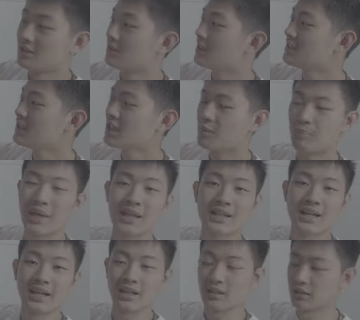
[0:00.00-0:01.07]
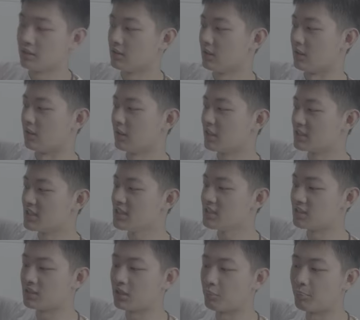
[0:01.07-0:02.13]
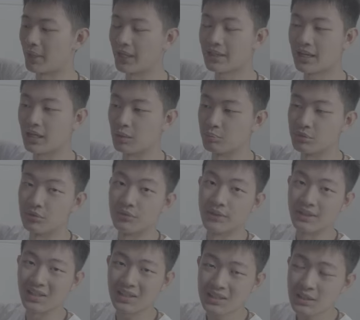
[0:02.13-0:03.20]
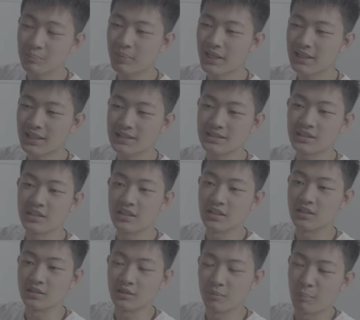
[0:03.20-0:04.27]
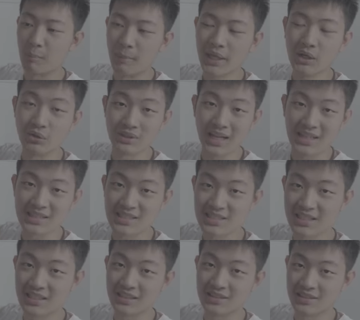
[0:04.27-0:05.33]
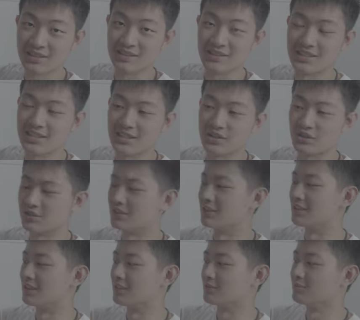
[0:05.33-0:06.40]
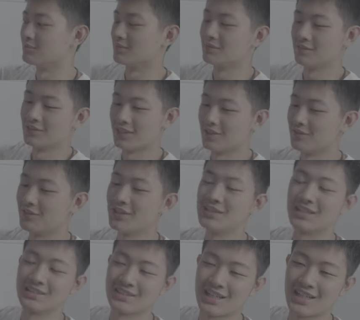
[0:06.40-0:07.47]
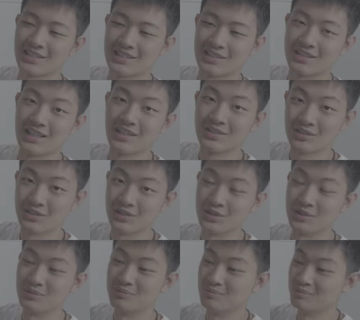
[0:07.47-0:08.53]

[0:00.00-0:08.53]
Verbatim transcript: 那这个背带啊，那接着这个背带的部分，那这个背带是一个没有弹性的设计，就是一个非常扎实啊，就是，